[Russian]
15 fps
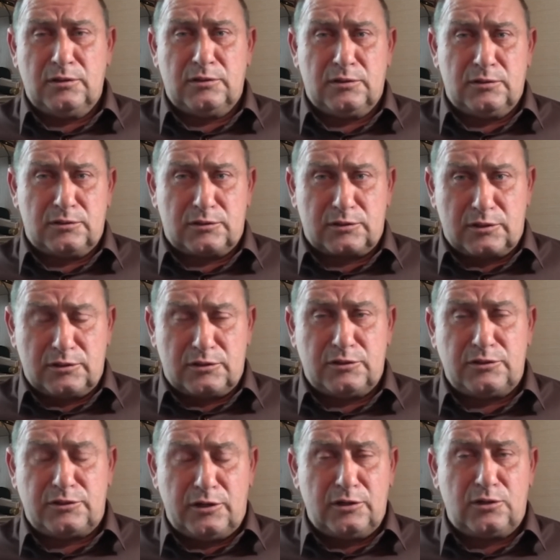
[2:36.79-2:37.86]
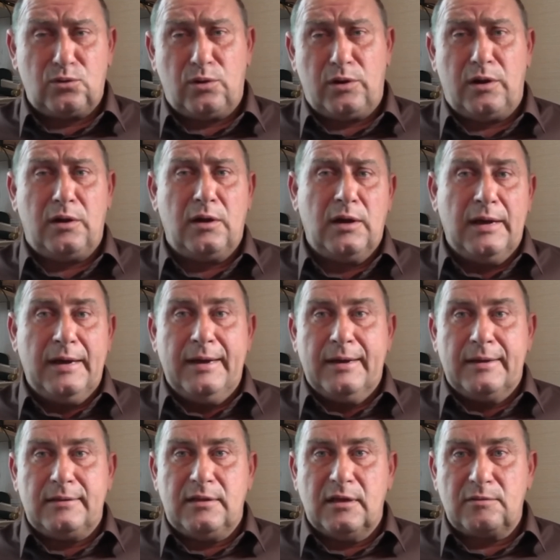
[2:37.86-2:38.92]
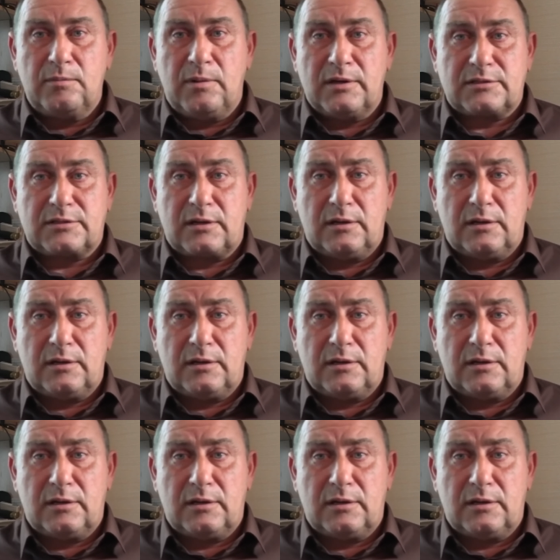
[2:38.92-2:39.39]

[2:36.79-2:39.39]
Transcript: э территории Донбасс,